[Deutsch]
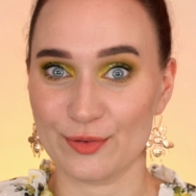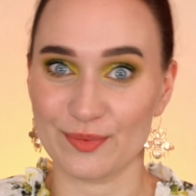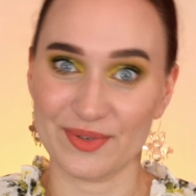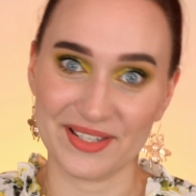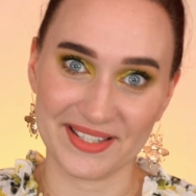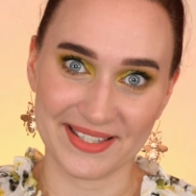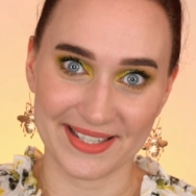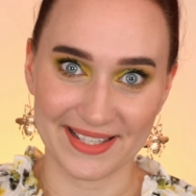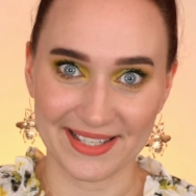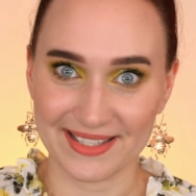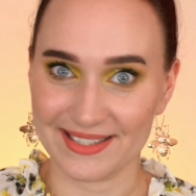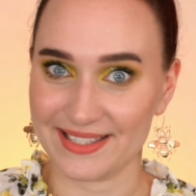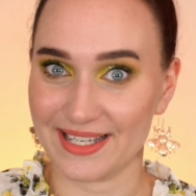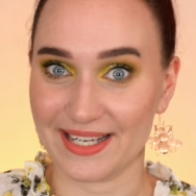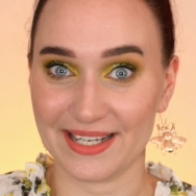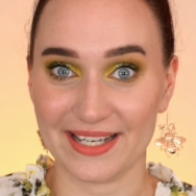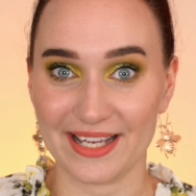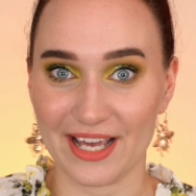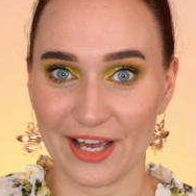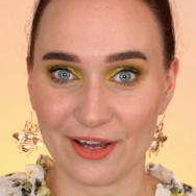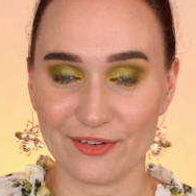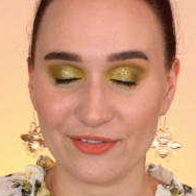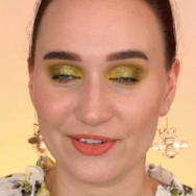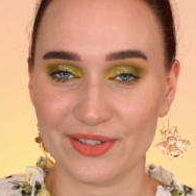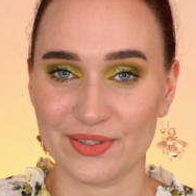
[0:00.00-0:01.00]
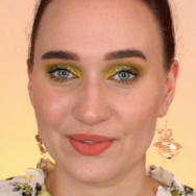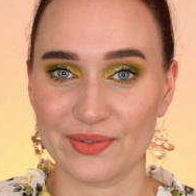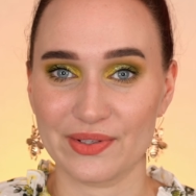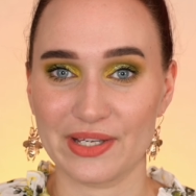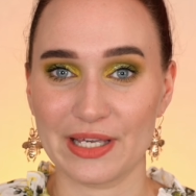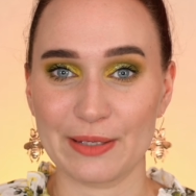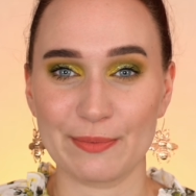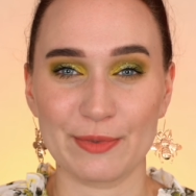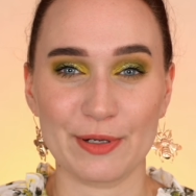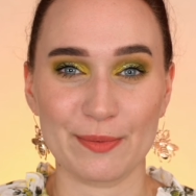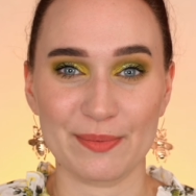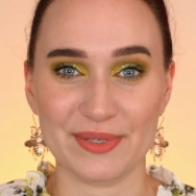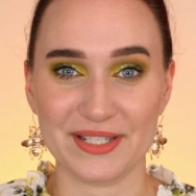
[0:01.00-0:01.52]
um das dann in seinen Kaffee zu
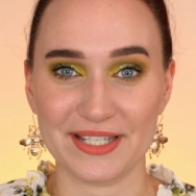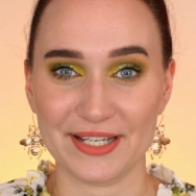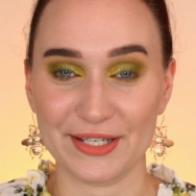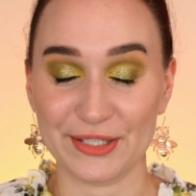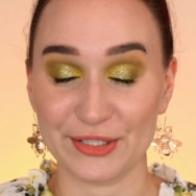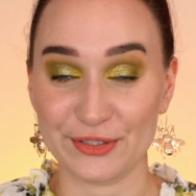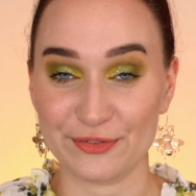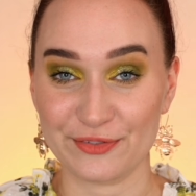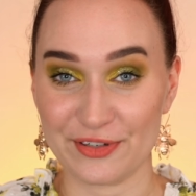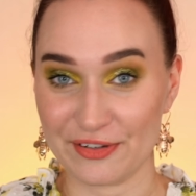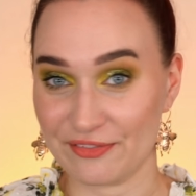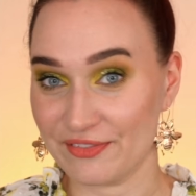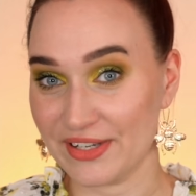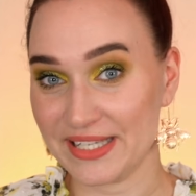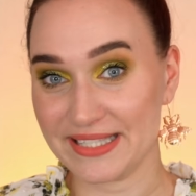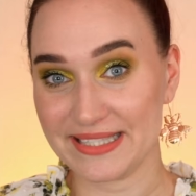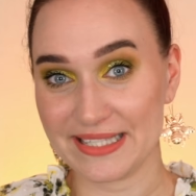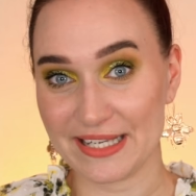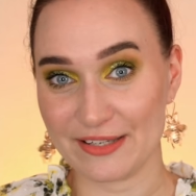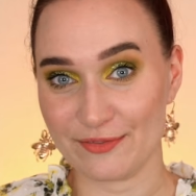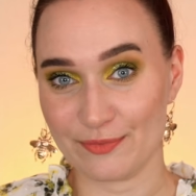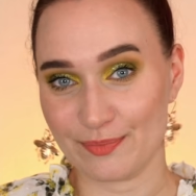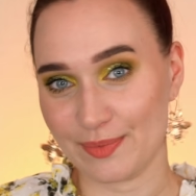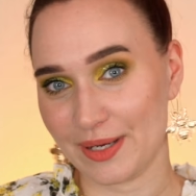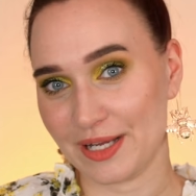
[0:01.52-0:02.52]
geben, damit er nicht verwässert.